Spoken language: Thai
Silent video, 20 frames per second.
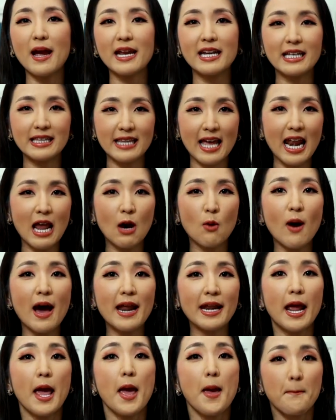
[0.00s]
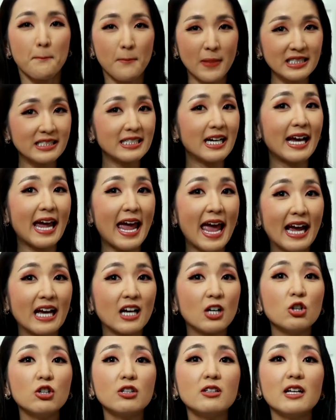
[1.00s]
ไปในแต่ละวัน มันจะแข็ง
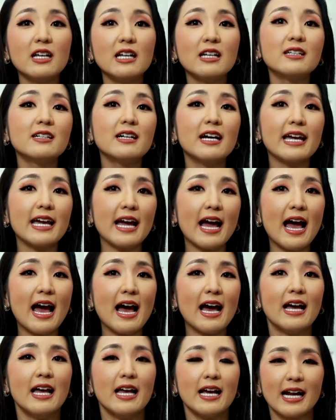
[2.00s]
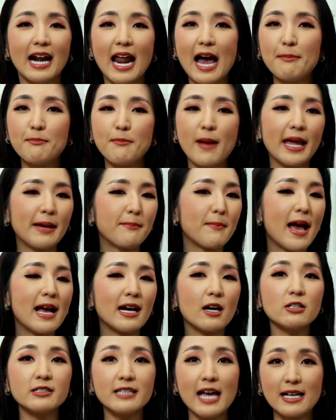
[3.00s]
ขึ้นเรื่อยๆ ค่ะคราบใหม่มา
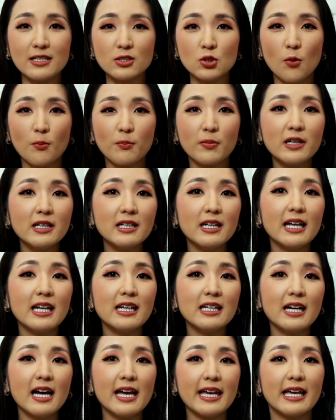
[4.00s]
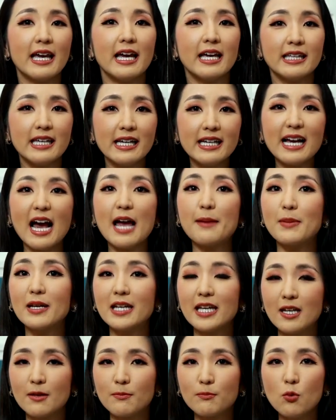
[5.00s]
ก็สะสมขึ้นเรื่อยๆ ยิ่งกลายเป็น
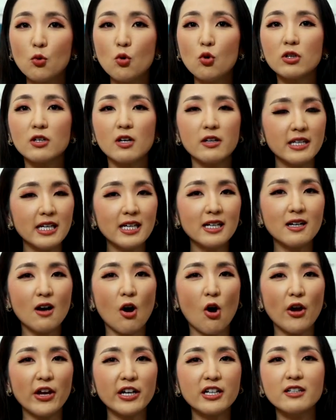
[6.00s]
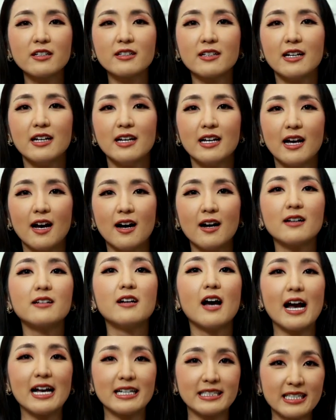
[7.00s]
หินปูนก็ยิ่งก่อให้เกิดเห
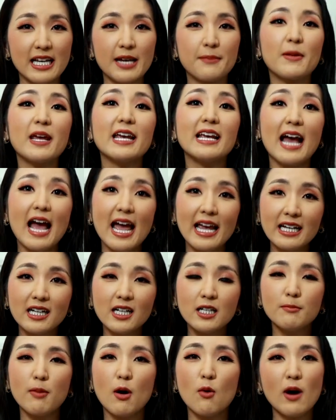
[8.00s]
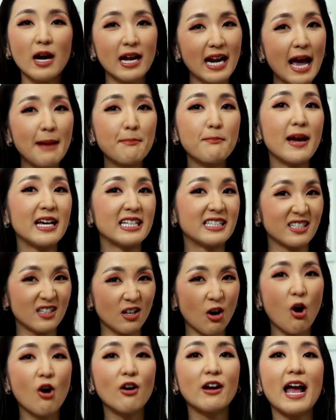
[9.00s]
งื่ออักเสบได้ง่ายขึ้นเพราะว่าคราบใหม่จะ
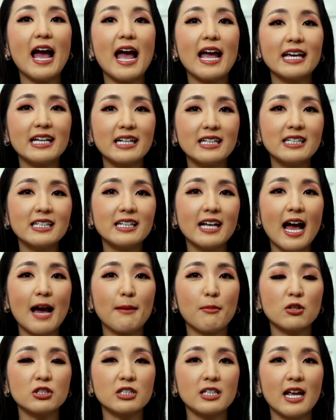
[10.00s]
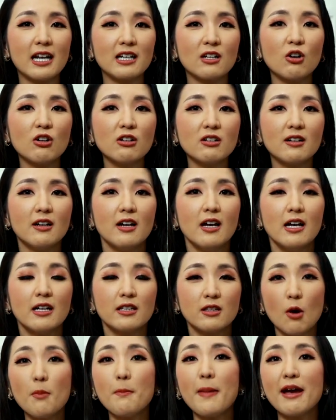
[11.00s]
เกาะง่ายขึ้นค่ะ เพราะฉะนั้นก็คือ
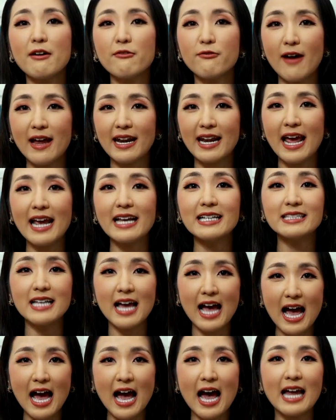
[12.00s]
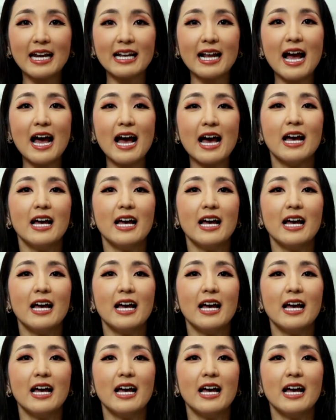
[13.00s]
ต้องแปรงฟันให้สะอาดค่ะ